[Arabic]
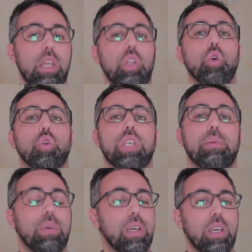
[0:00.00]
النكته
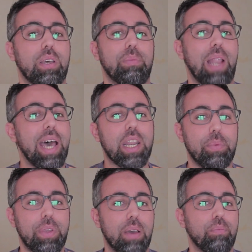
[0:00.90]
آه،
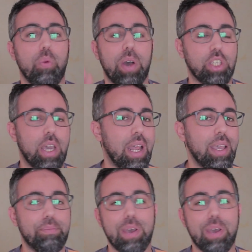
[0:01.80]
بالعربيه مباشره إيه،